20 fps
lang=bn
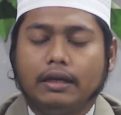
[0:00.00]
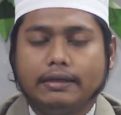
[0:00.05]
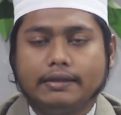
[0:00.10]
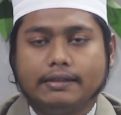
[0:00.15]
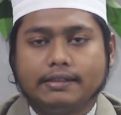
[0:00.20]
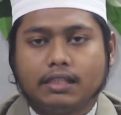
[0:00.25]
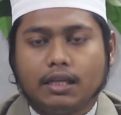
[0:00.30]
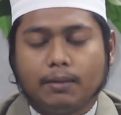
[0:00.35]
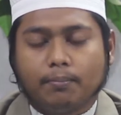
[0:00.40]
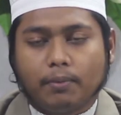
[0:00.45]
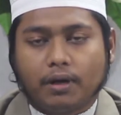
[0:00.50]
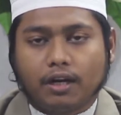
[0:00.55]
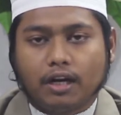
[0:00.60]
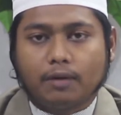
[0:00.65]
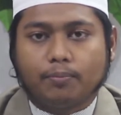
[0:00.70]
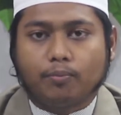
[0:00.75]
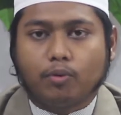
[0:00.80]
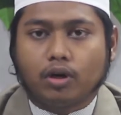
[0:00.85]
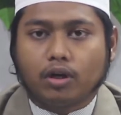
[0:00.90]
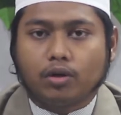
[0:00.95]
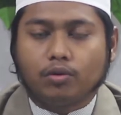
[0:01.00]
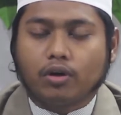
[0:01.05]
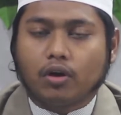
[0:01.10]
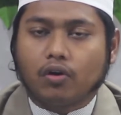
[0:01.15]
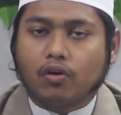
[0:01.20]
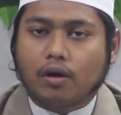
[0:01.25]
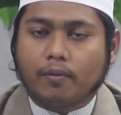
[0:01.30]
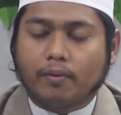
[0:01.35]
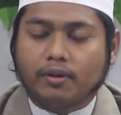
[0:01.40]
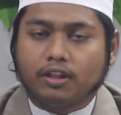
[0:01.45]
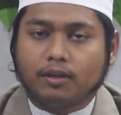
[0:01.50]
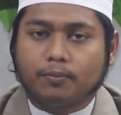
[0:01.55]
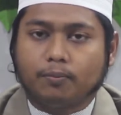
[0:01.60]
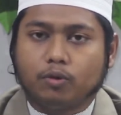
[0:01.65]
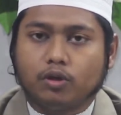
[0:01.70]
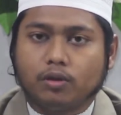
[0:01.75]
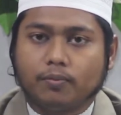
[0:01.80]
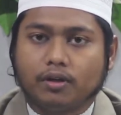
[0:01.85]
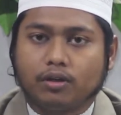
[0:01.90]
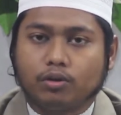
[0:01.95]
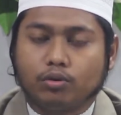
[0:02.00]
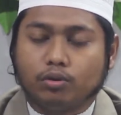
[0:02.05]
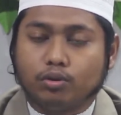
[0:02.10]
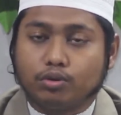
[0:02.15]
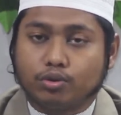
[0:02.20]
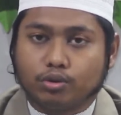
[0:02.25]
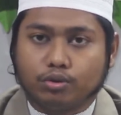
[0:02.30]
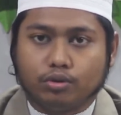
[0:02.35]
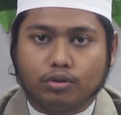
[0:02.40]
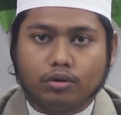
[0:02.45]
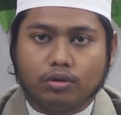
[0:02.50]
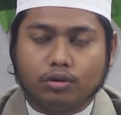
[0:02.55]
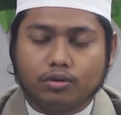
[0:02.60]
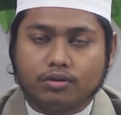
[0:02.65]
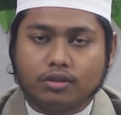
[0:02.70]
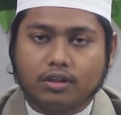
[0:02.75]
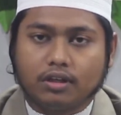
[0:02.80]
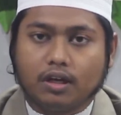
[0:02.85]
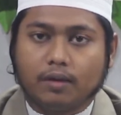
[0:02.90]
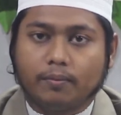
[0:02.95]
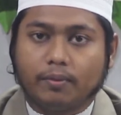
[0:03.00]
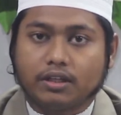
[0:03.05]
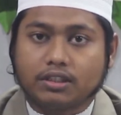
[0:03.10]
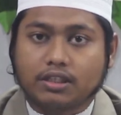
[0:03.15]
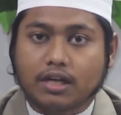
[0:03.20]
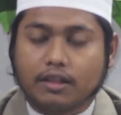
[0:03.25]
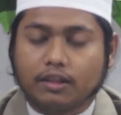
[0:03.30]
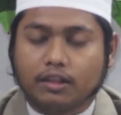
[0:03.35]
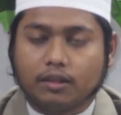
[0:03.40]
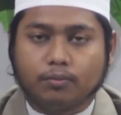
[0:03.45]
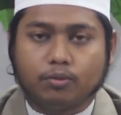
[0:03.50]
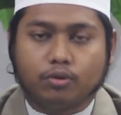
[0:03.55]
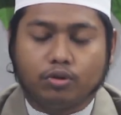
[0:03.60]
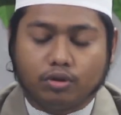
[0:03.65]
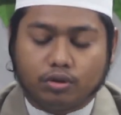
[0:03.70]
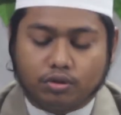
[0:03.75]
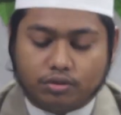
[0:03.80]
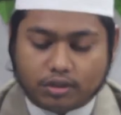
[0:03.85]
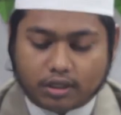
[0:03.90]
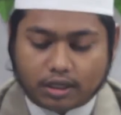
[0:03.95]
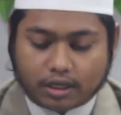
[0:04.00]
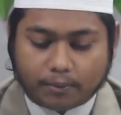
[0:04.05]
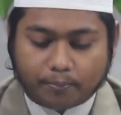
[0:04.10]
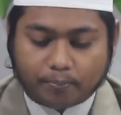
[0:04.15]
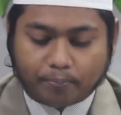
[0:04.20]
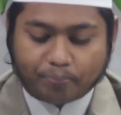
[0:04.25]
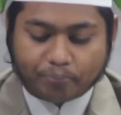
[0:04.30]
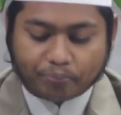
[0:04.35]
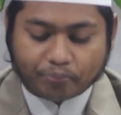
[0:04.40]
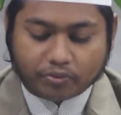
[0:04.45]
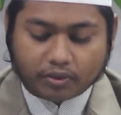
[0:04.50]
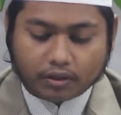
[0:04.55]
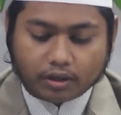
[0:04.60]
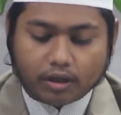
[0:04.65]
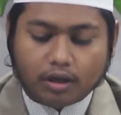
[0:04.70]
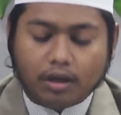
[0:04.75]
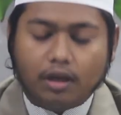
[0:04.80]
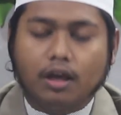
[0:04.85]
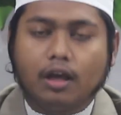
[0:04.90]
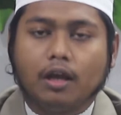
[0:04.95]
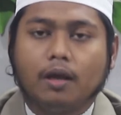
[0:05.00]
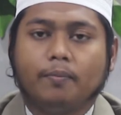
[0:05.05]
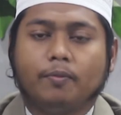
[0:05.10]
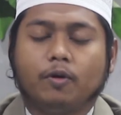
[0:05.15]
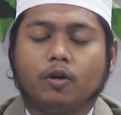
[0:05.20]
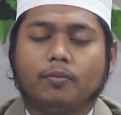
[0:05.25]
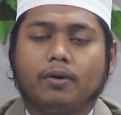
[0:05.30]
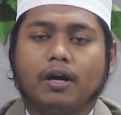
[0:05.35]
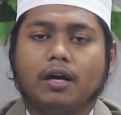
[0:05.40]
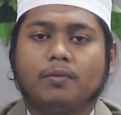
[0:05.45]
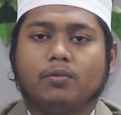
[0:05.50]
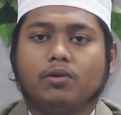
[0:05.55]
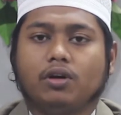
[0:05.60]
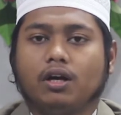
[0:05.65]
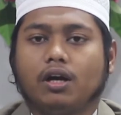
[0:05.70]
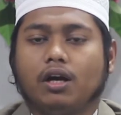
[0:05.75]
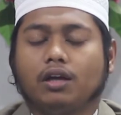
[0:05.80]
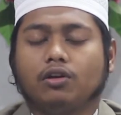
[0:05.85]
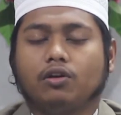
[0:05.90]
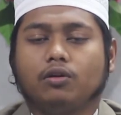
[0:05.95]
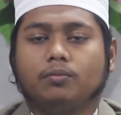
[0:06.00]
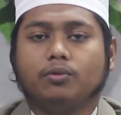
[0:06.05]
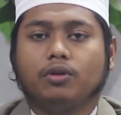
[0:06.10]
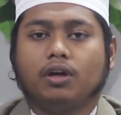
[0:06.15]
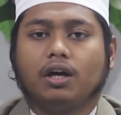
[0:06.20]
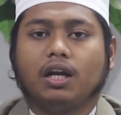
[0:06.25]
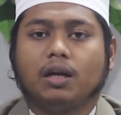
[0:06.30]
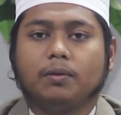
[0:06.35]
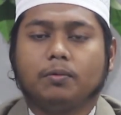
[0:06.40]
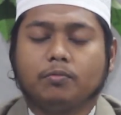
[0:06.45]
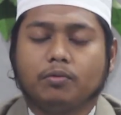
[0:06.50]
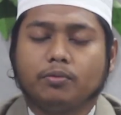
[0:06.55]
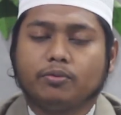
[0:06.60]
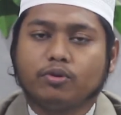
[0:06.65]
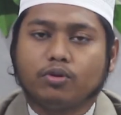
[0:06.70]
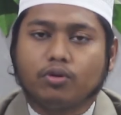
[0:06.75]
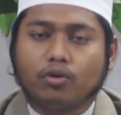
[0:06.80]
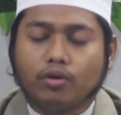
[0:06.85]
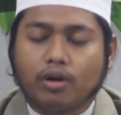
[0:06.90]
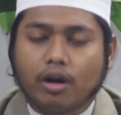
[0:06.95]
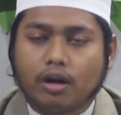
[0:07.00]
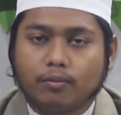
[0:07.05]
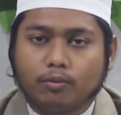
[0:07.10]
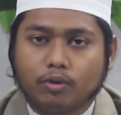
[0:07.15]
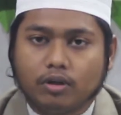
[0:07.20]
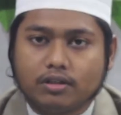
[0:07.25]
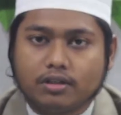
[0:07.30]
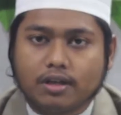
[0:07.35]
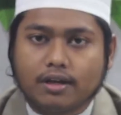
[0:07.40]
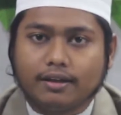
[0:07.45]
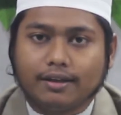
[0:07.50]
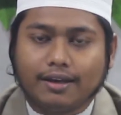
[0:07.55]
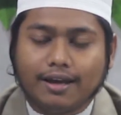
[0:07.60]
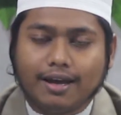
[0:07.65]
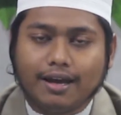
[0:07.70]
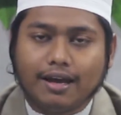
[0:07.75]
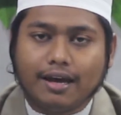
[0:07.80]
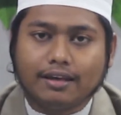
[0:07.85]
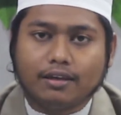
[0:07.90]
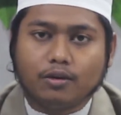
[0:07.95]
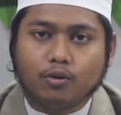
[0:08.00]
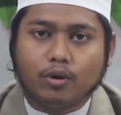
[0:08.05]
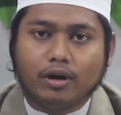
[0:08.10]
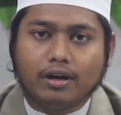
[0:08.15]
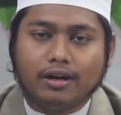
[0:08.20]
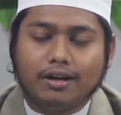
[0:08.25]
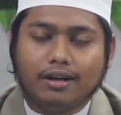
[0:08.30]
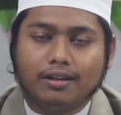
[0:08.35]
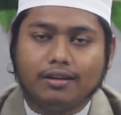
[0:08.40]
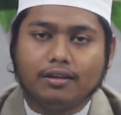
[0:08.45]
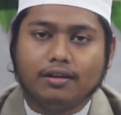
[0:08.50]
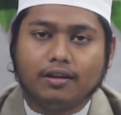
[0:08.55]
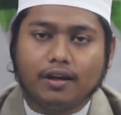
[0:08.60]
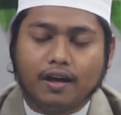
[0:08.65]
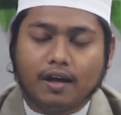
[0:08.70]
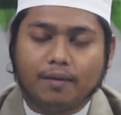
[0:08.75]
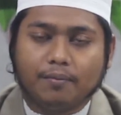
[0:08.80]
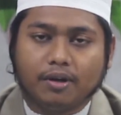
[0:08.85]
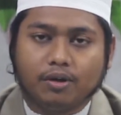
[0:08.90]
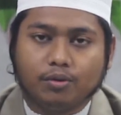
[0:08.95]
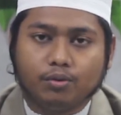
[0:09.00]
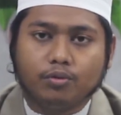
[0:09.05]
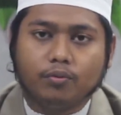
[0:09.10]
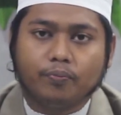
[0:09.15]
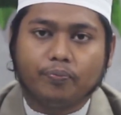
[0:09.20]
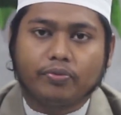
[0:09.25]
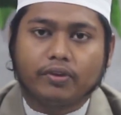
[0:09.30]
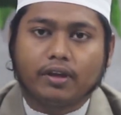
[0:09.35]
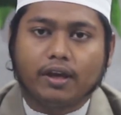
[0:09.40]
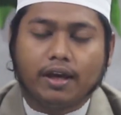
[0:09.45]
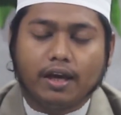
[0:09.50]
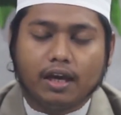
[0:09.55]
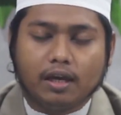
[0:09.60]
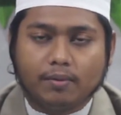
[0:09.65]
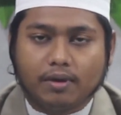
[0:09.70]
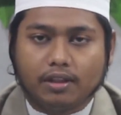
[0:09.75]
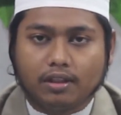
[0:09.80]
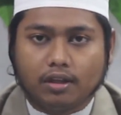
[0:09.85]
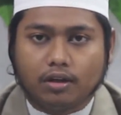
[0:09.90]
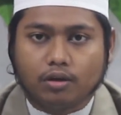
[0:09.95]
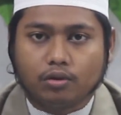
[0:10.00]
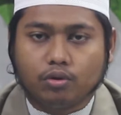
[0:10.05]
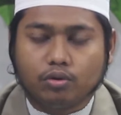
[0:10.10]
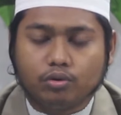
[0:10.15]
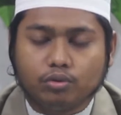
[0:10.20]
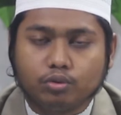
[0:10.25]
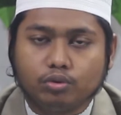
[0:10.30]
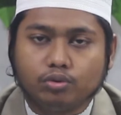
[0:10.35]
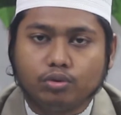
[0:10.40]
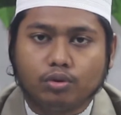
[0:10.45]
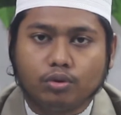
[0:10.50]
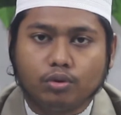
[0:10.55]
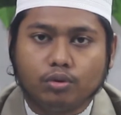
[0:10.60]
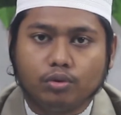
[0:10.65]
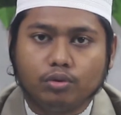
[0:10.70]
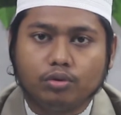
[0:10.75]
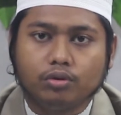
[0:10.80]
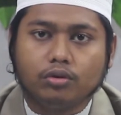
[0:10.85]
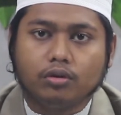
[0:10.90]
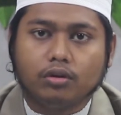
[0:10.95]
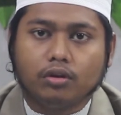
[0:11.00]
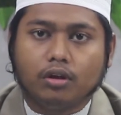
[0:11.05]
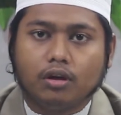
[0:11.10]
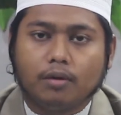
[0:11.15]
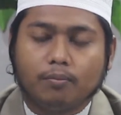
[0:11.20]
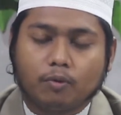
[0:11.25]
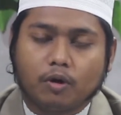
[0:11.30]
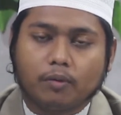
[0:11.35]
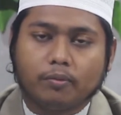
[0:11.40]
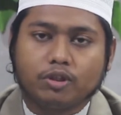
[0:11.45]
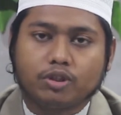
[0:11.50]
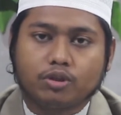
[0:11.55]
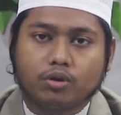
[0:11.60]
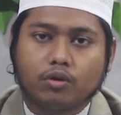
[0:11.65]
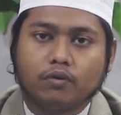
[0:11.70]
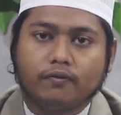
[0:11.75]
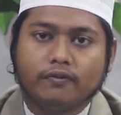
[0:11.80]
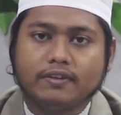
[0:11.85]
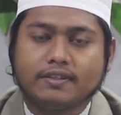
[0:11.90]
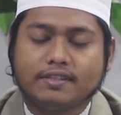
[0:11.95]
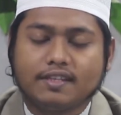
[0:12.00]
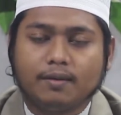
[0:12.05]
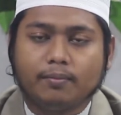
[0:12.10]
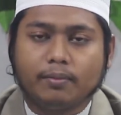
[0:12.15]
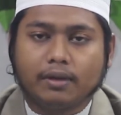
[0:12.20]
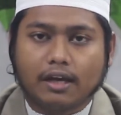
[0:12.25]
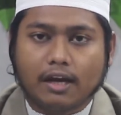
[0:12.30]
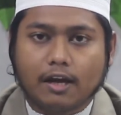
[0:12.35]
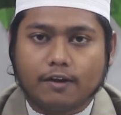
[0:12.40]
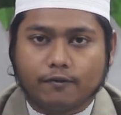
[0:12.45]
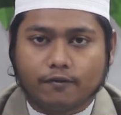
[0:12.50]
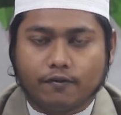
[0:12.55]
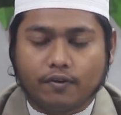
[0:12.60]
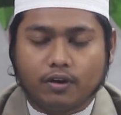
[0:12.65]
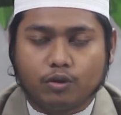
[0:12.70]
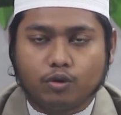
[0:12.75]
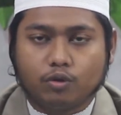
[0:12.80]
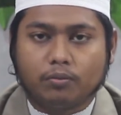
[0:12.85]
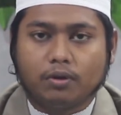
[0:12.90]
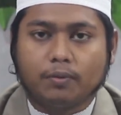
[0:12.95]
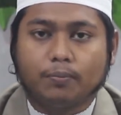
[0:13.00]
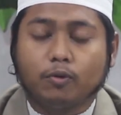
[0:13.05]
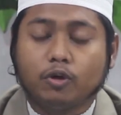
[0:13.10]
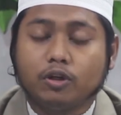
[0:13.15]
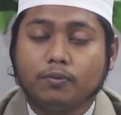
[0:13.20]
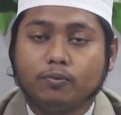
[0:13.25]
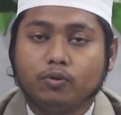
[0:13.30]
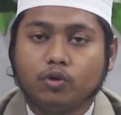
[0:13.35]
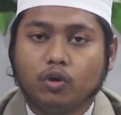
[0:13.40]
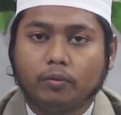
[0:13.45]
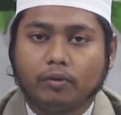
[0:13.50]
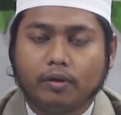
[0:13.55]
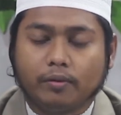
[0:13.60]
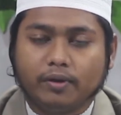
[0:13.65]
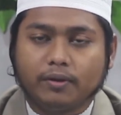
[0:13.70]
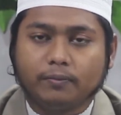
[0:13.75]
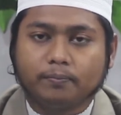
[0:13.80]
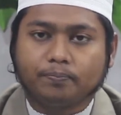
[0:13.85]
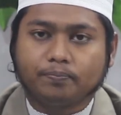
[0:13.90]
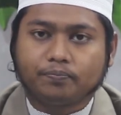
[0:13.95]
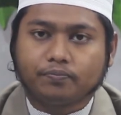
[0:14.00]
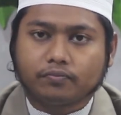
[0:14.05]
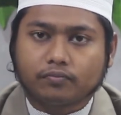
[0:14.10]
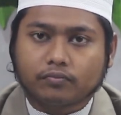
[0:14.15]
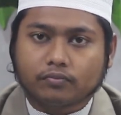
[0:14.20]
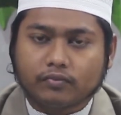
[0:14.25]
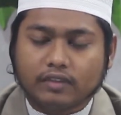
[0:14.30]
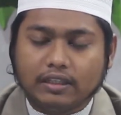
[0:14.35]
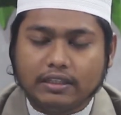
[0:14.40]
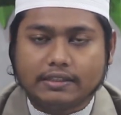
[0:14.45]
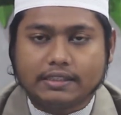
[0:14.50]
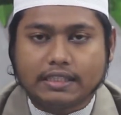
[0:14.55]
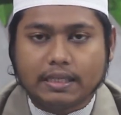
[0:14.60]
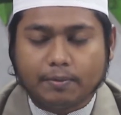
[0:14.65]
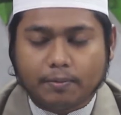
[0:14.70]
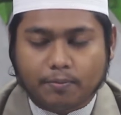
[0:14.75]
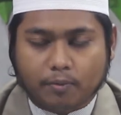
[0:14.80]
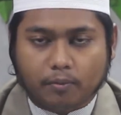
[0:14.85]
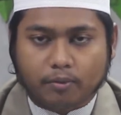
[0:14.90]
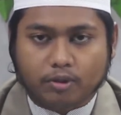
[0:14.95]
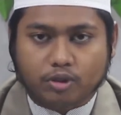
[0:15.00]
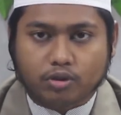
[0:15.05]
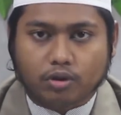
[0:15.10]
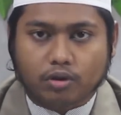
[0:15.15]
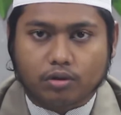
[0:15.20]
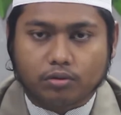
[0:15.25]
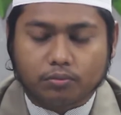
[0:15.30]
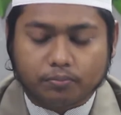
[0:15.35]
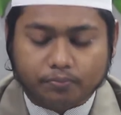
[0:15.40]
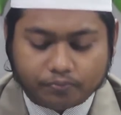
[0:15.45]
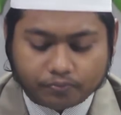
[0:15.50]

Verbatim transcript: ইসলাম মানার পরেও কেন আমাদের পরিবারগুলো সুন্দর হচ্ছে না বা শান্তিপূর্ণ হচ্ছে না প্রিয় ভাই বোনেরা আল্লাহ রবুল আলমিন ফবুদুল কোরআনে বলেছেন ইয়া আইয়ুহাল্লাদিন আমানু হে দারগুন উদুখুলু প্রবেশ করো ফিসিল মিকাফা তোমরা পরিপূর্ণভাবে ইসলামে প্রবেশ করো